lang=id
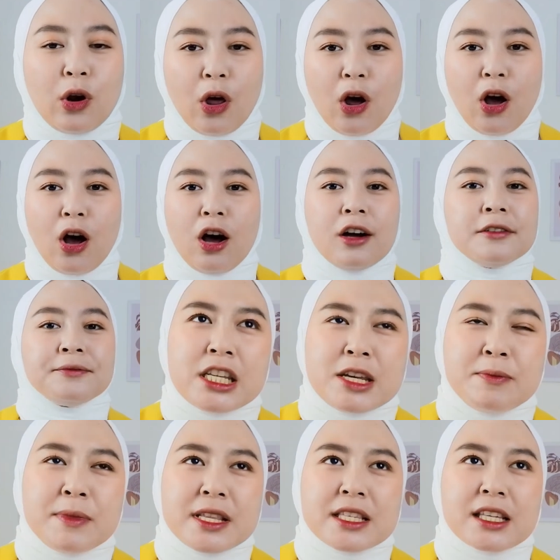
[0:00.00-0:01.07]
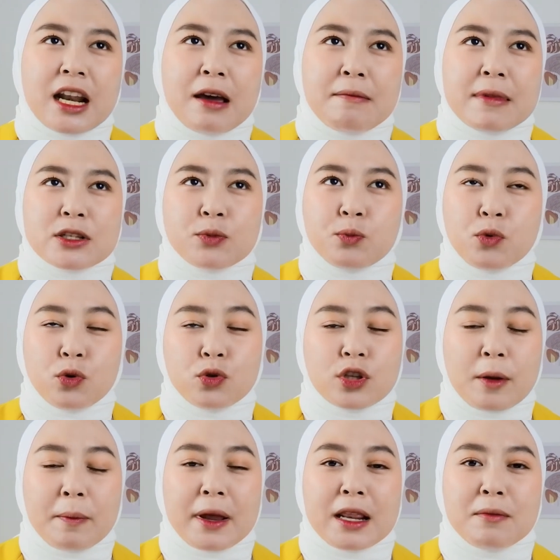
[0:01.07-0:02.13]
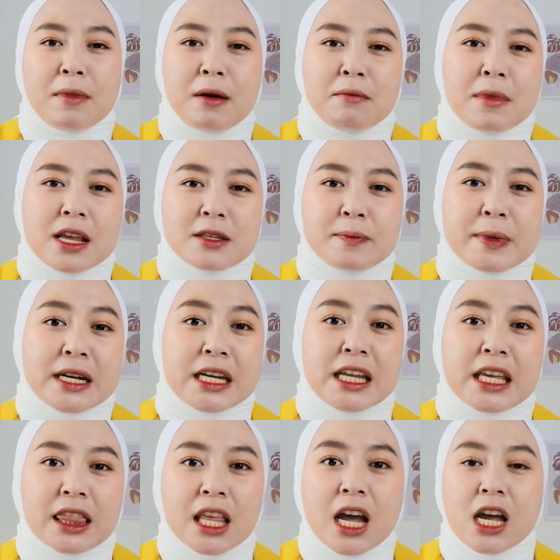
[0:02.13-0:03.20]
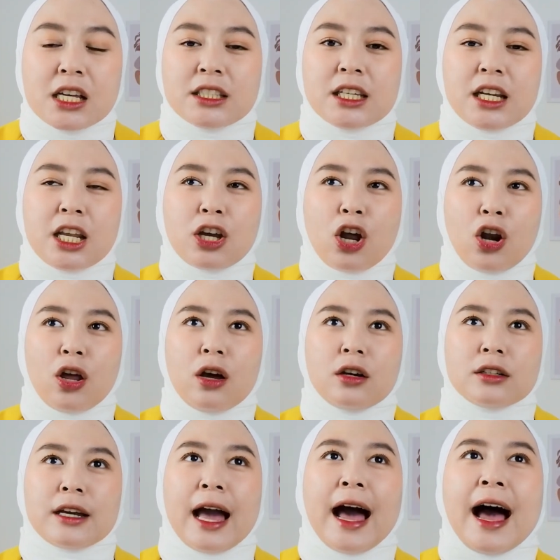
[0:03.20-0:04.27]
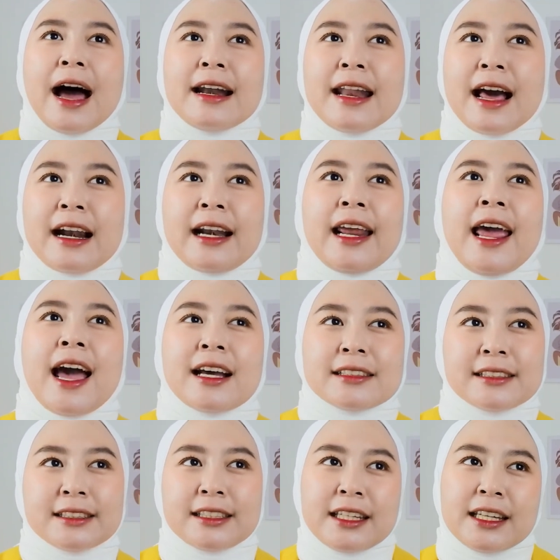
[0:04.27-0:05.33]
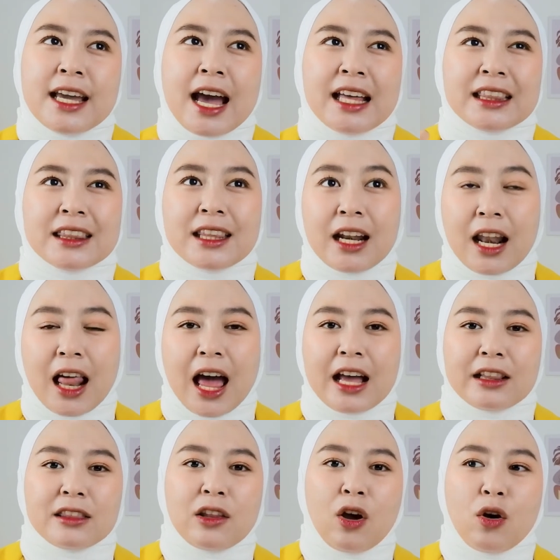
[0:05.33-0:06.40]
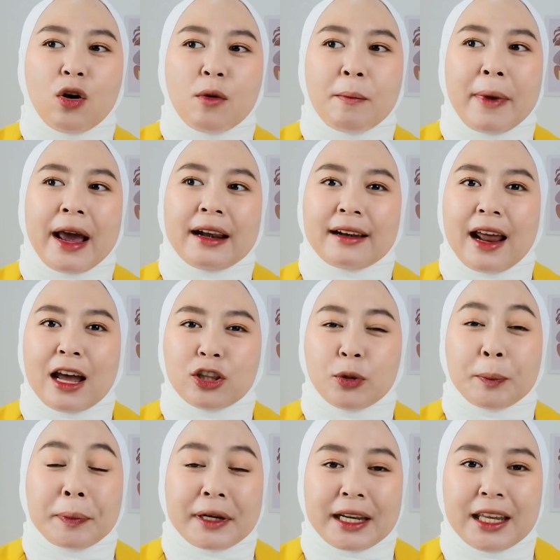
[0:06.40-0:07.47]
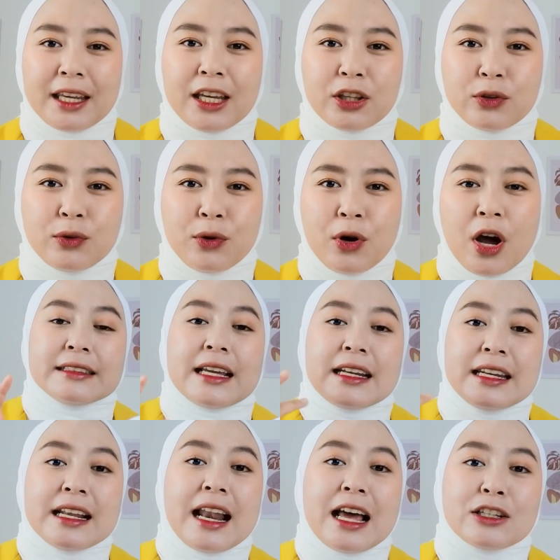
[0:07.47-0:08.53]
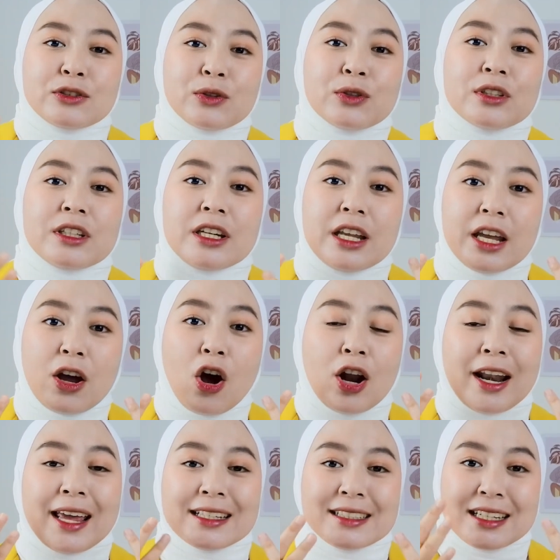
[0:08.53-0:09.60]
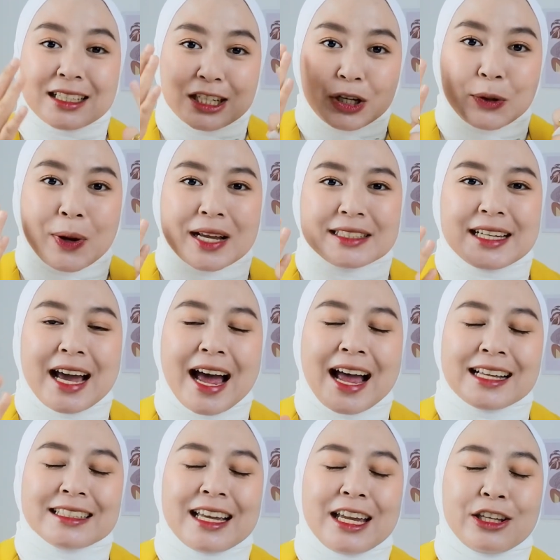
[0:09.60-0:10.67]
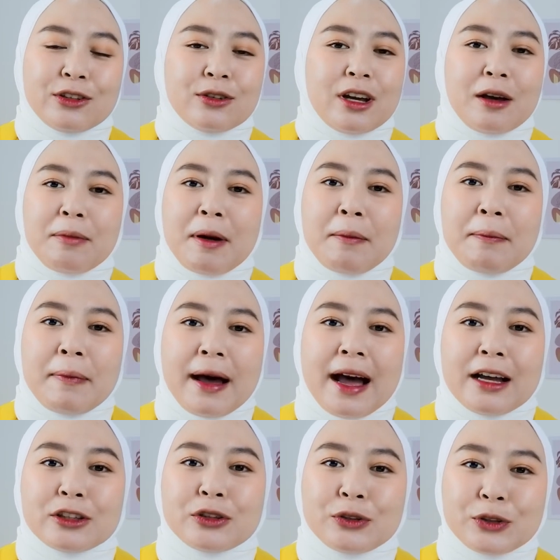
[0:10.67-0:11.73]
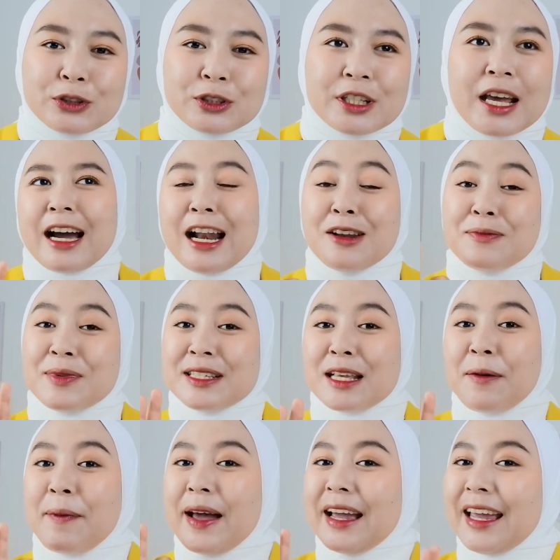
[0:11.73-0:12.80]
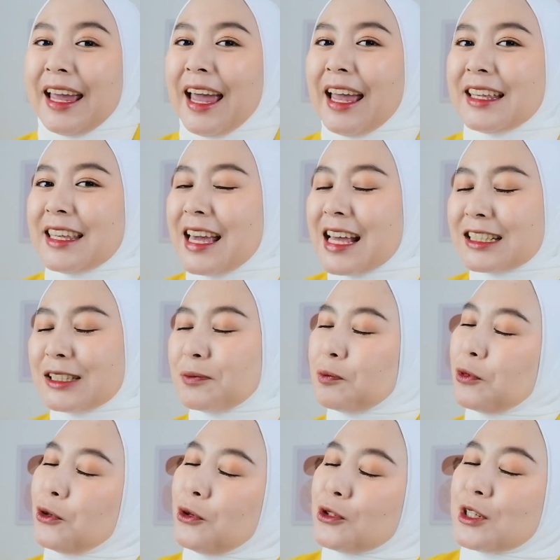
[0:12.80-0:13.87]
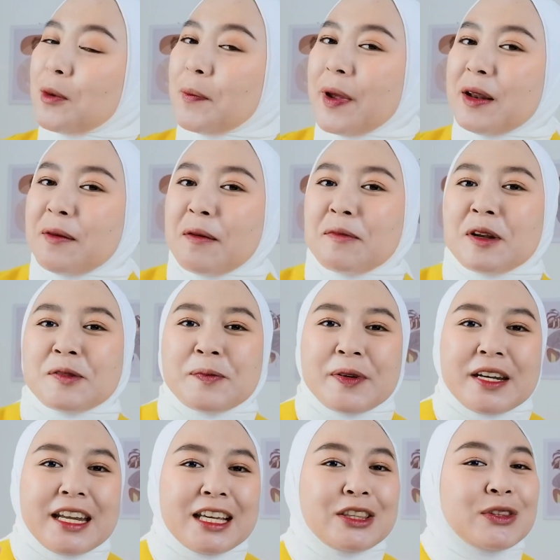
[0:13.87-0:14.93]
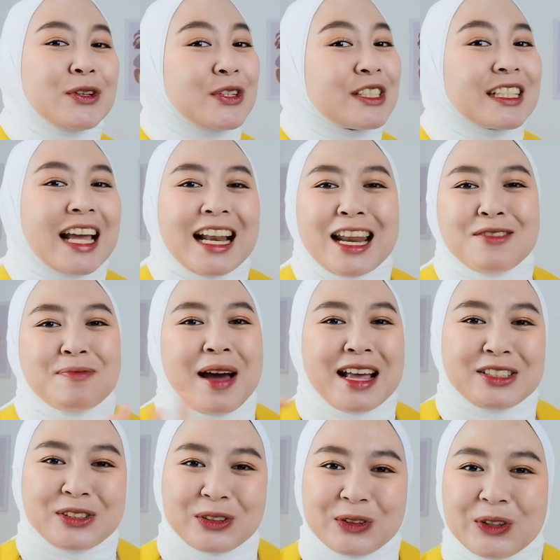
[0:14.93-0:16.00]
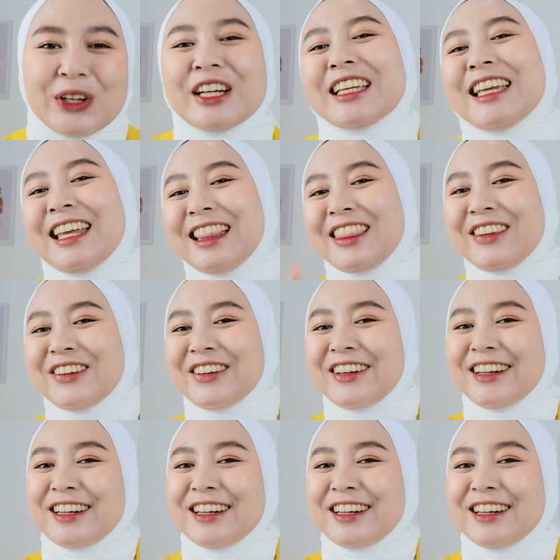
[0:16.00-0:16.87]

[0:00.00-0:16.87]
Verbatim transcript: loh diemin selama 10 sampai 15 menit jadi kalau nggak ada reaksi gatel atau merah atau perih gitu jadi langsung diolesin ke wajah aja itu nggak apa-apa terus kalian bisa pakainya 10 sampai 15 menit terus kalian basuh gitu